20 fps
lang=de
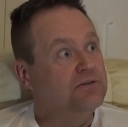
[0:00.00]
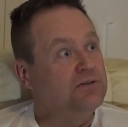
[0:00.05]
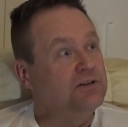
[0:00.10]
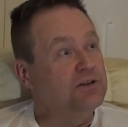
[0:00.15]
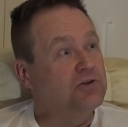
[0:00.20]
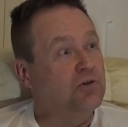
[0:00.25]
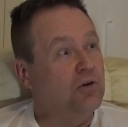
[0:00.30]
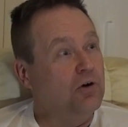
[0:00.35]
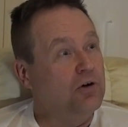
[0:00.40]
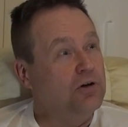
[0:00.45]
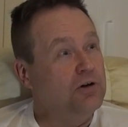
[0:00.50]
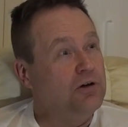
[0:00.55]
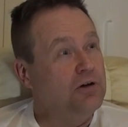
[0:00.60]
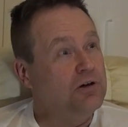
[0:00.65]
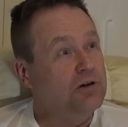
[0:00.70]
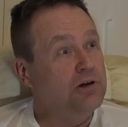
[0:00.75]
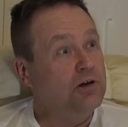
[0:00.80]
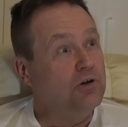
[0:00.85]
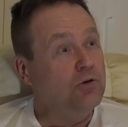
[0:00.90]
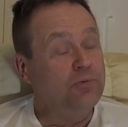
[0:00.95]
Nicole,
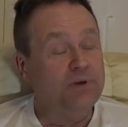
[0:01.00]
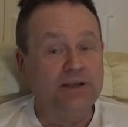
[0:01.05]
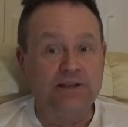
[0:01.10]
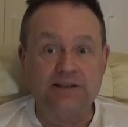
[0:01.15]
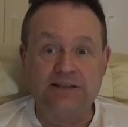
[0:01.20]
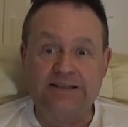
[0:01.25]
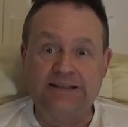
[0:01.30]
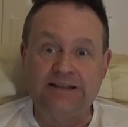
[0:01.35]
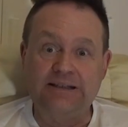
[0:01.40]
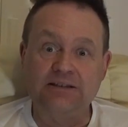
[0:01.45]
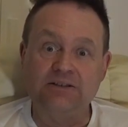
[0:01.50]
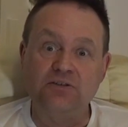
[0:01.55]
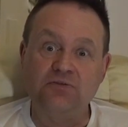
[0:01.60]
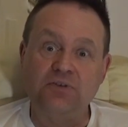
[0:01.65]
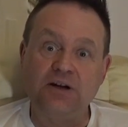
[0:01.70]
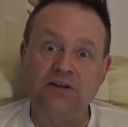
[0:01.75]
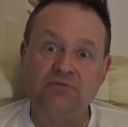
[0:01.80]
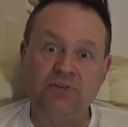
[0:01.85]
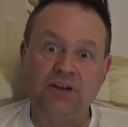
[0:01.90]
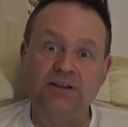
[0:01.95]
glaube ich, hat das ja nicht
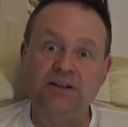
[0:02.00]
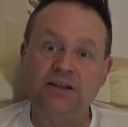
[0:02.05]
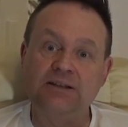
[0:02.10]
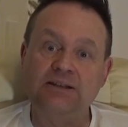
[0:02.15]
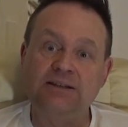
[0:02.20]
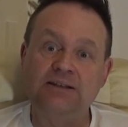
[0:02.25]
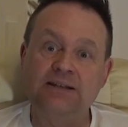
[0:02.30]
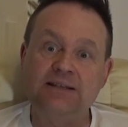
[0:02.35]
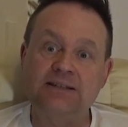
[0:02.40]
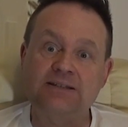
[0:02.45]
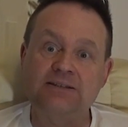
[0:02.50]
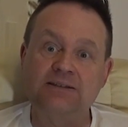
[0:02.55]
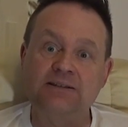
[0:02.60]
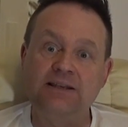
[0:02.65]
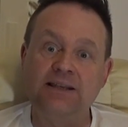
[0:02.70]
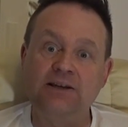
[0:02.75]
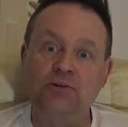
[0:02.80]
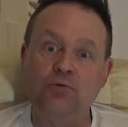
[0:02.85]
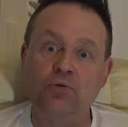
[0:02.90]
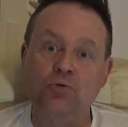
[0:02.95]
gefragt, wann dann die nächsten
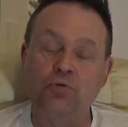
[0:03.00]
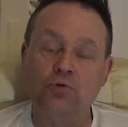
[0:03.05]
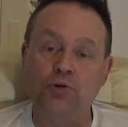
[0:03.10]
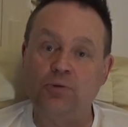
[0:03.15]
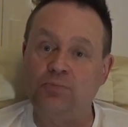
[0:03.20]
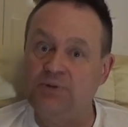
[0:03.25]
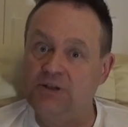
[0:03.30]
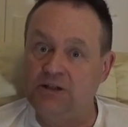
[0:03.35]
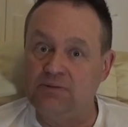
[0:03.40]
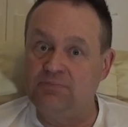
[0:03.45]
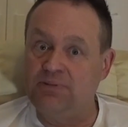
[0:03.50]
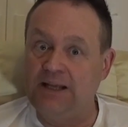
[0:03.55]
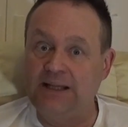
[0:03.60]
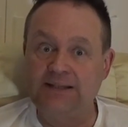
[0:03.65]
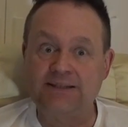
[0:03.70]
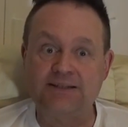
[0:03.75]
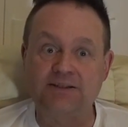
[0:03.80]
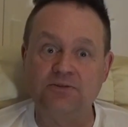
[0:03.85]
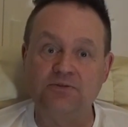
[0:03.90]
Legungen oder ob die geplant